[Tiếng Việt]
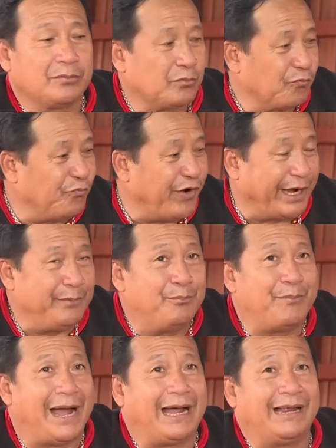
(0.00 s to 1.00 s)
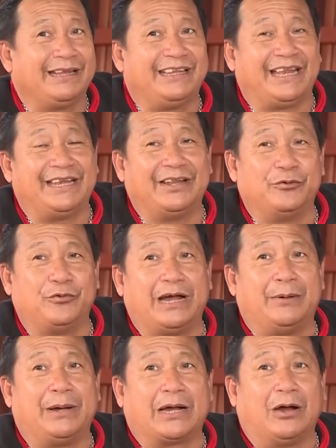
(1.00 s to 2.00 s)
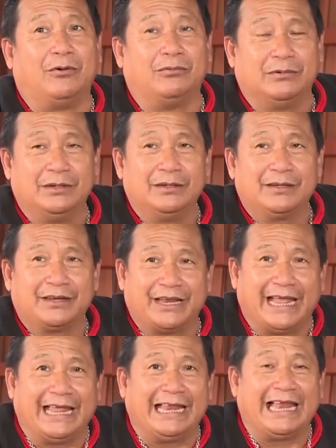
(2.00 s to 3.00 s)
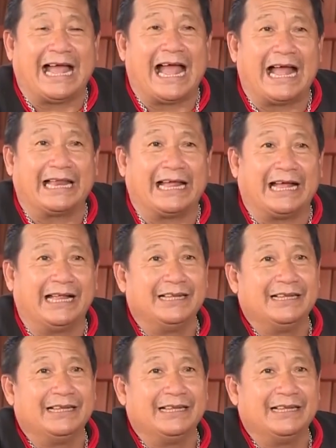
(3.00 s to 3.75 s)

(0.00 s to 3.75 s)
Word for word: vẫn mang danh hiệu Amacon đây là hàng giả